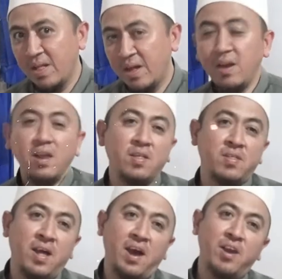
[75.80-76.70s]
Kan
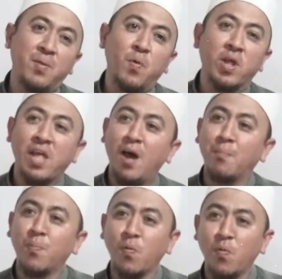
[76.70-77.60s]
jangan dibuat
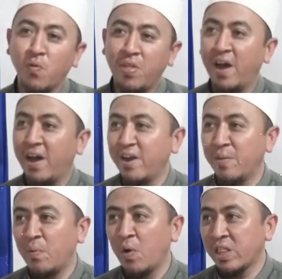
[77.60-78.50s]
tabu, jangan
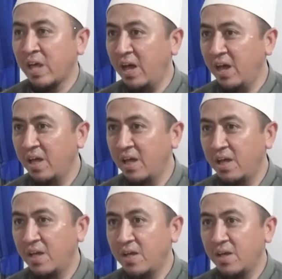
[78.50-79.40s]
dibuat tabu
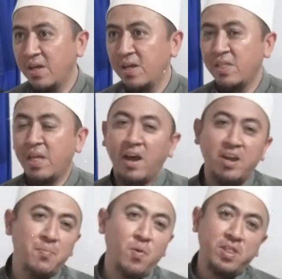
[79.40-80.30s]
jangan
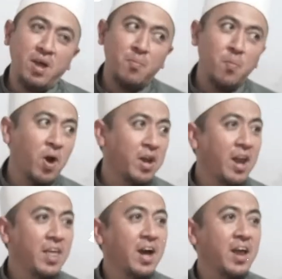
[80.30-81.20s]
dibuat tabu bukan hal
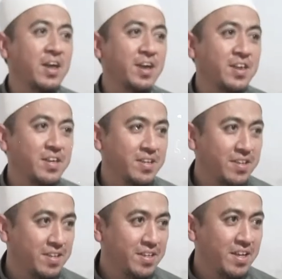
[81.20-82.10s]
yang aneh ini
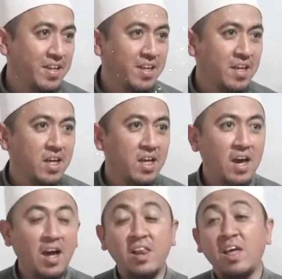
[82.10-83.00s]

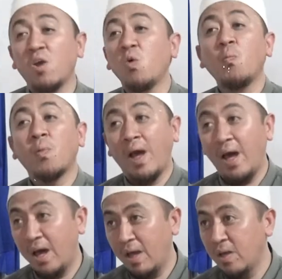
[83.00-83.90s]
hal yang
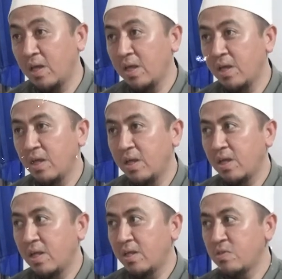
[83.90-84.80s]
lumrah
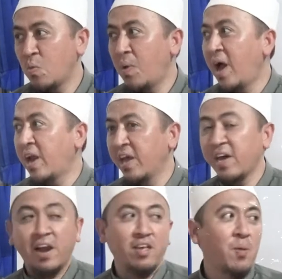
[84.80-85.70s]
Cuma aneh
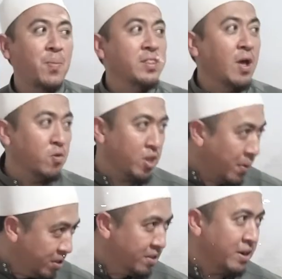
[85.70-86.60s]
karena sampean takut
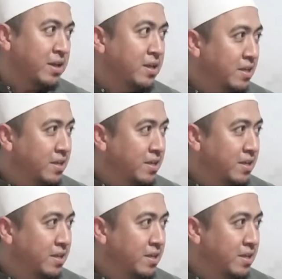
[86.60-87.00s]
sama istri.